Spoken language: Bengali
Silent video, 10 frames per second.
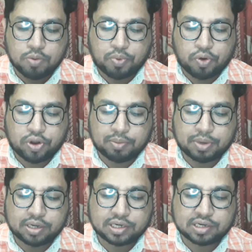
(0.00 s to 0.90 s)
পনেরো
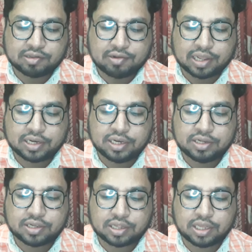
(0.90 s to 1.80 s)
নম্বর
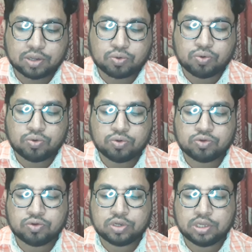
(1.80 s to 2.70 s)
টেট্রাসলাইক্লিনের সাথে কোন
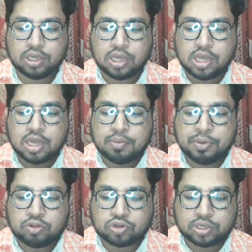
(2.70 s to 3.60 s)
ওষুধটি
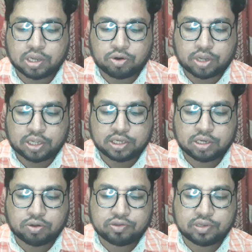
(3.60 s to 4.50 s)
মিথস্ক্রিয়া ঘটায়
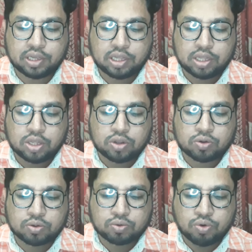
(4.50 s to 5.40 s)
সেটা হচ্ছে
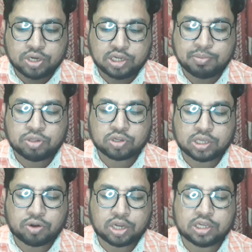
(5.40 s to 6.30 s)
কোনটি
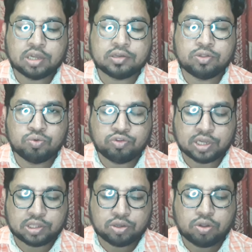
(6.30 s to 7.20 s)
মিথস্ক্রিয়া ঘটায় সেটা হচ্ছে দুধ
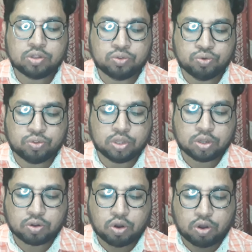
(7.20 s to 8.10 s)
জাতীয় দুধ
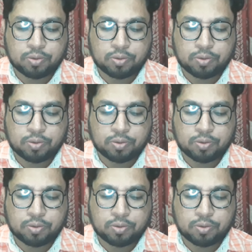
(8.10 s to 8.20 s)
গ